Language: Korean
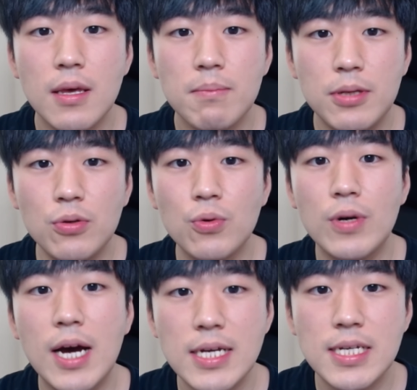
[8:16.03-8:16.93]
피로도
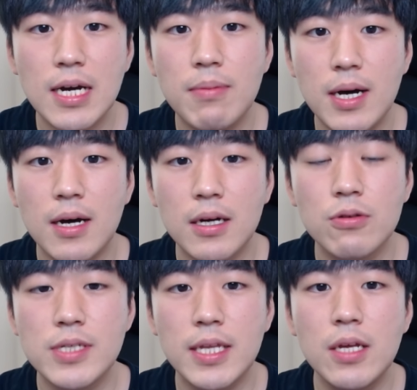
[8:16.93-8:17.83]
올라가실까봐,
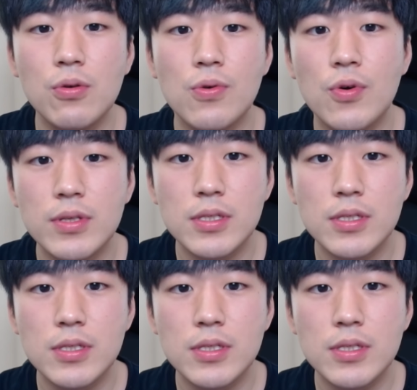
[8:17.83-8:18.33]
그리고 제대로